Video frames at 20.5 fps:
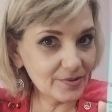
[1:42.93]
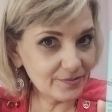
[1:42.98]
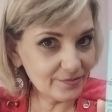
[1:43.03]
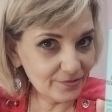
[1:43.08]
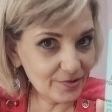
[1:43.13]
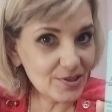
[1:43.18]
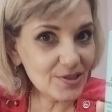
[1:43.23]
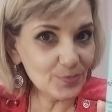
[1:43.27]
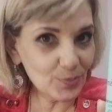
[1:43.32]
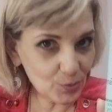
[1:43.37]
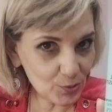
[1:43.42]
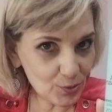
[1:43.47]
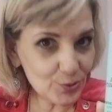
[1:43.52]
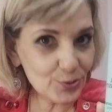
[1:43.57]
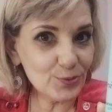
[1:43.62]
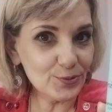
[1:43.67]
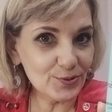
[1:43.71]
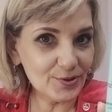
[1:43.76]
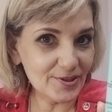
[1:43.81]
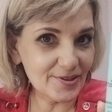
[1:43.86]

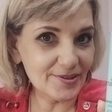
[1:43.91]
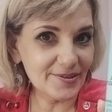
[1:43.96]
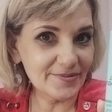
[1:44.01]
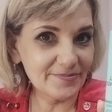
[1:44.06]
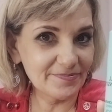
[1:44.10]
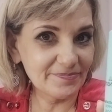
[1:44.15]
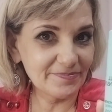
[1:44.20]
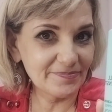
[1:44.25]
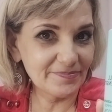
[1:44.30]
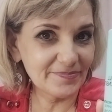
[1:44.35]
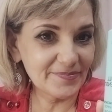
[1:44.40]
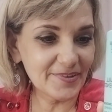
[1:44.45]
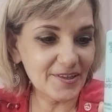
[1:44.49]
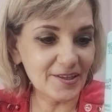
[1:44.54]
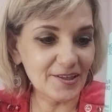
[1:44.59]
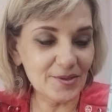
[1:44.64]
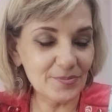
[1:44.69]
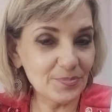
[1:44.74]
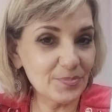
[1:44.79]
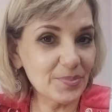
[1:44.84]
воспользуйтесь
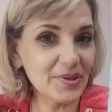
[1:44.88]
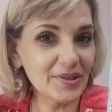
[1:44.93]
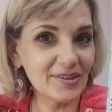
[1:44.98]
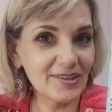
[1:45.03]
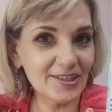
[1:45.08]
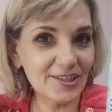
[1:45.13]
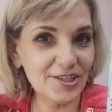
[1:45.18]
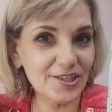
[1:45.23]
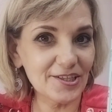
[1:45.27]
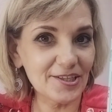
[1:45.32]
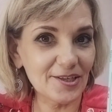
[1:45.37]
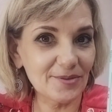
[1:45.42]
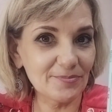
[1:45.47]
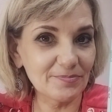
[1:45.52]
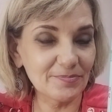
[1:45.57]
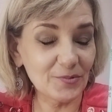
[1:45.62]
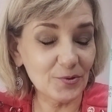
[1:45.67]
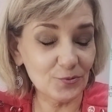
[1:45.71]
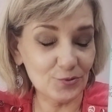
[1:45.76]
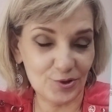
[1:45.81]
таким предложением,
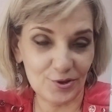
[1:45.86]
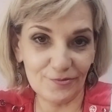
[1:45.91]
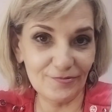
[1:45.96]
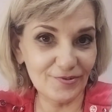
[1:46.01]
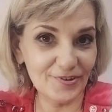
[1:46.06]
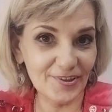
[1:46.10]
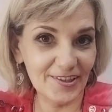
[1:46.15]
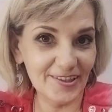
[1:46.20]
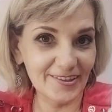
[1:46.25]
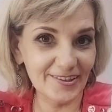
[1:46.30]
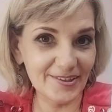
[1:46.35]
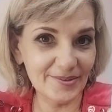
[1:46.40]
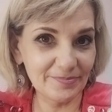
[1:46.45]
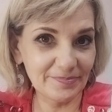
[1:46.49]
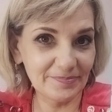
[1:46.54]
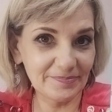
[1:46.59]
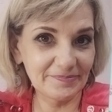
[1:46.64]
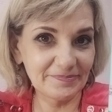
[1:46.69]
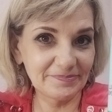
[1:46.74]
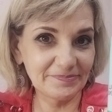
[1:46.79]
очень выгодным.
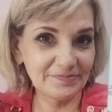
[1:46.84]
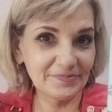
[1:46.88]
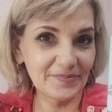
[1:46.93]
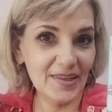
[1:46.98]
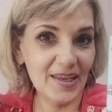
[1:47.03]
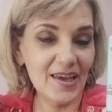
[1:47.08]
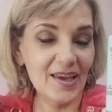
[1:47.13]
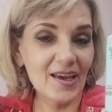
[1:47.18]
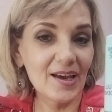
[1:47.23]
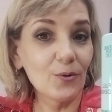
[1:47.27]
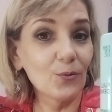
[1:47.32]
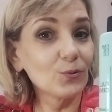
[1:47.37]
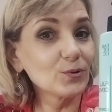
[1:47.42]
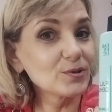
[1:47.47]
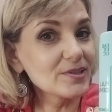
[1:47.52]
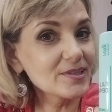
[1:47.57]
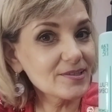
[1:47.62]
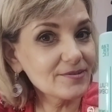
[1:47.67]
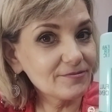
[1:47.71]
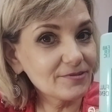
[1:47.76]

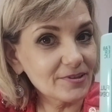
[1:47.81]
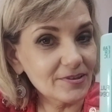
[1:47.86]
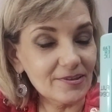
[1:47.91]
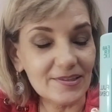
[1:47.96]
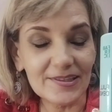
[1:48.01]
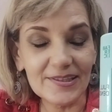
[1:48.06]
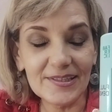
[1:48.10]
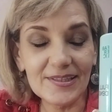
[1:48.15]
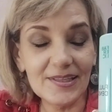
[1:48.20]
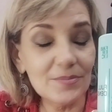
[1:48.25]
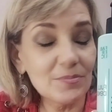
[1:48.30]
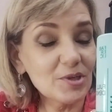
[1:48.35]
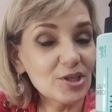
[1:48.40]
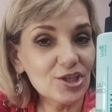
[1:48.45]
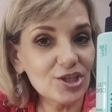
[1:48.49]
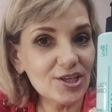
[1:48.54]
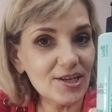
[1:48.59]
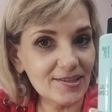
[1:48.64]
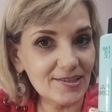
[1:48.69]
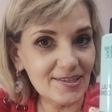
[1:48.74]
Отзывы
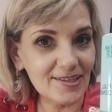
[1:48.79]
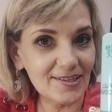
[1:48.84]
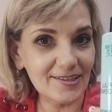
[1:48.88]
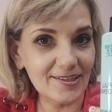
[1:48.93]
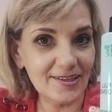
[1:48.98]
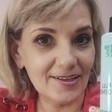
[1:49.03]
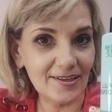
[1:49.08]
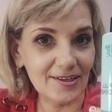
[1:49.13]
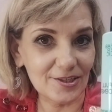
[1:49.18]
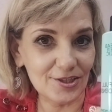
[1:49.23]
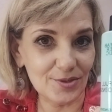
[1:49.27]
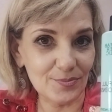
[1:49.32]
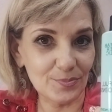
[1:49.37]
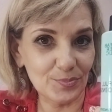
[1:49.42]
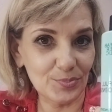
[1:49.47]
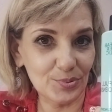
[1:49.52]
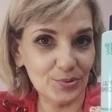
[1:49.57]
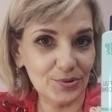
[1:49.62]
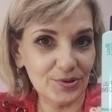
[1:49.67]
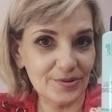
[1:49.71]
замечательные о
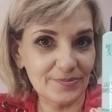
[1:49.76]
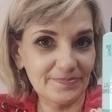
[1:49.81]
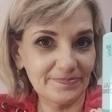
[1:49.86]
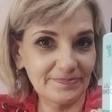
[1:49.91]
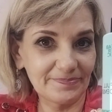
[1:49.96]
шампуне.